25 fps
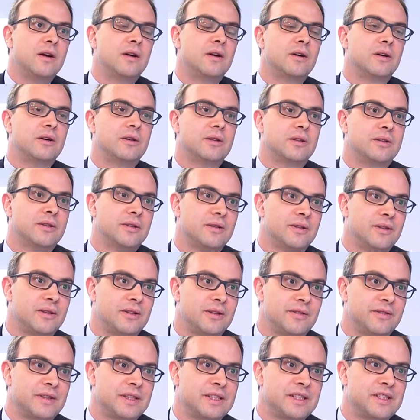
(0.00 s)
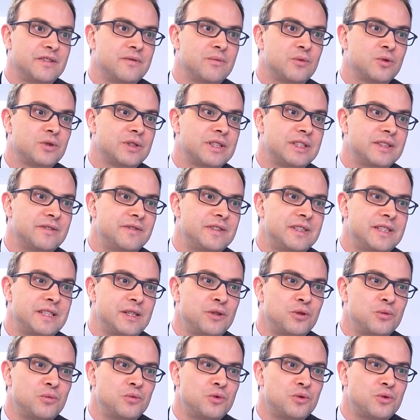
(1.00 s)
euh, effectivement, c'est
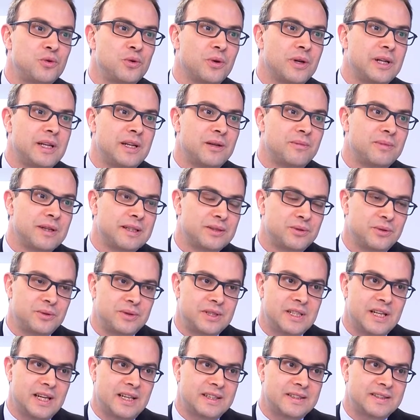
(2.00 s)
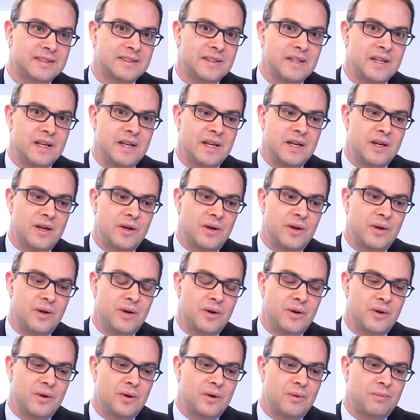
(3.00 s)
difficile de mesurer l'impact direct.
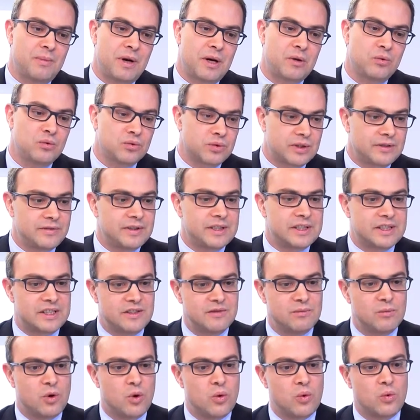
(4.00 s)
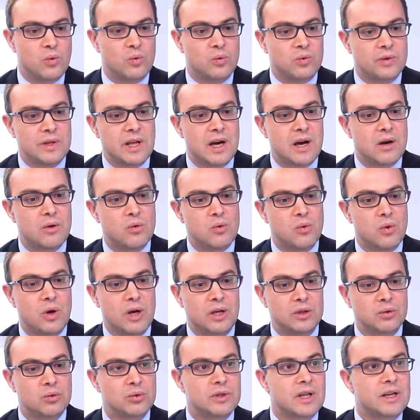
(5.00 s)
par contre, effectivement, on a
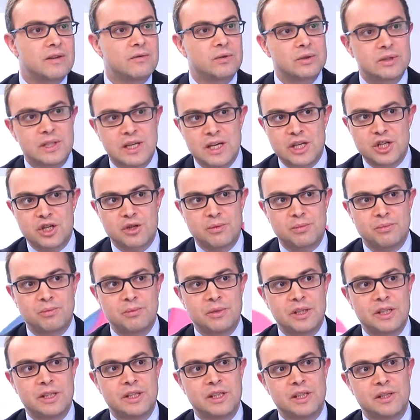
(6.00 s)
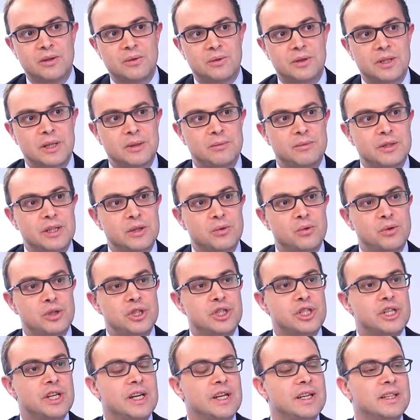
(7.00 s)
un autre avantage, mais qui, en termes
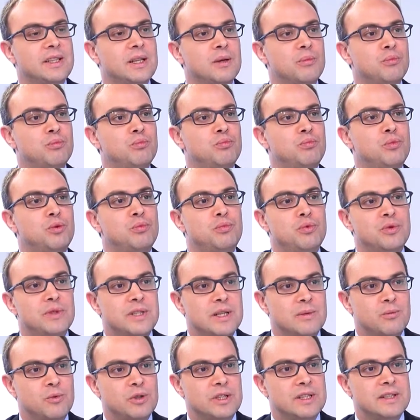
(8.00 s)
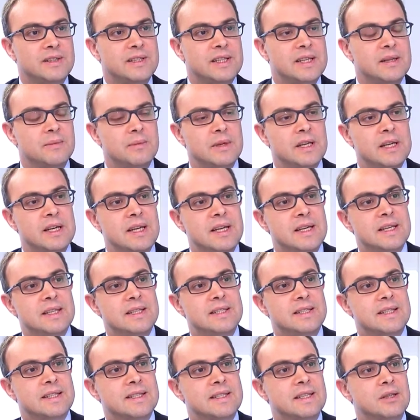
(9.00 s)
d'héroïs, je dirais, est un peu plus à moyen terme,
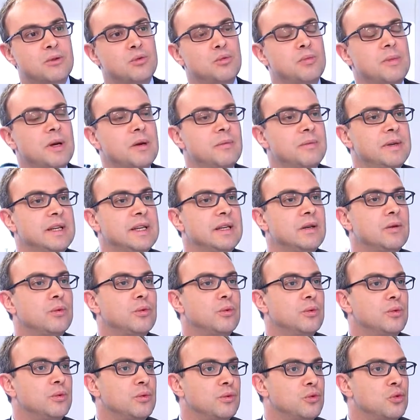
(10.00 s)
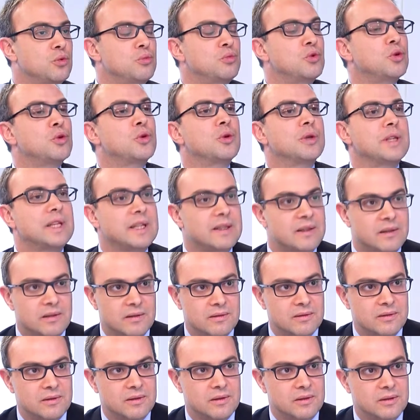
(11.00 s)
c'est que ça nous permet de mieux
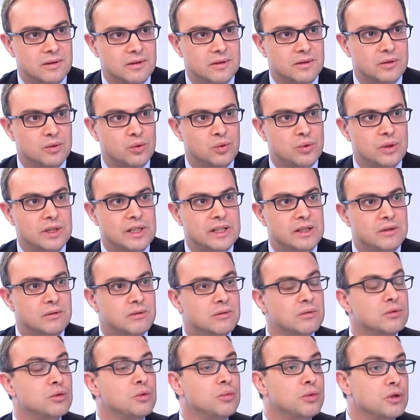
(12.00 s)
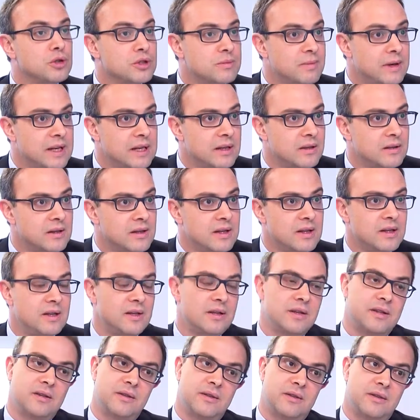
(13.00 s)
connaître euh, nos clients, nos prospects, mhm.
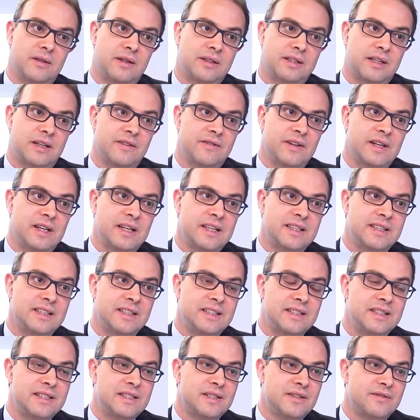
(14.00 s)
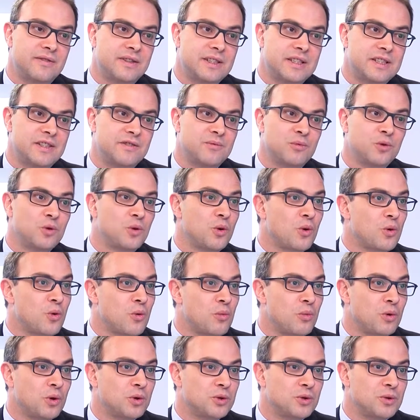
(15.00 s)
euh, à travers l'analyse effectivement de leur
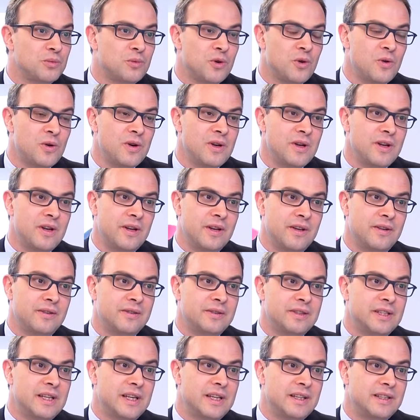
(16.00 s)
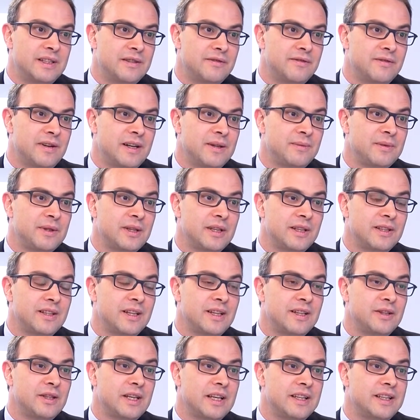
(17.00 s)
comportement euh, et des femmes.
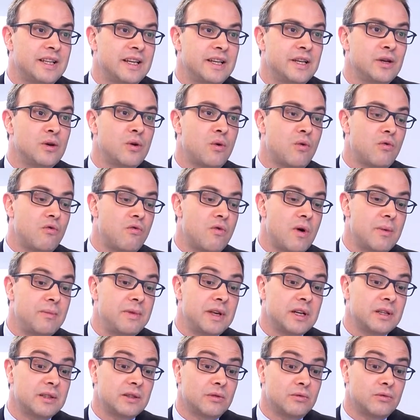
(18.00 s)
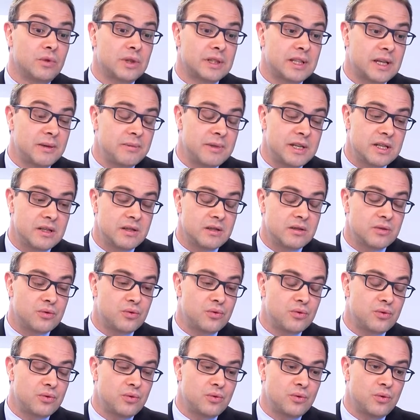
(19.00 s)
Et d'ailleurs, on voit bien, on voit très bien hein,
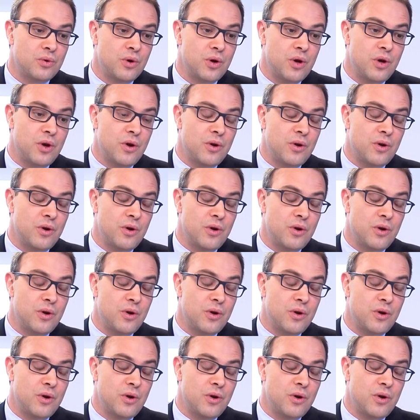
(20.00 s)
que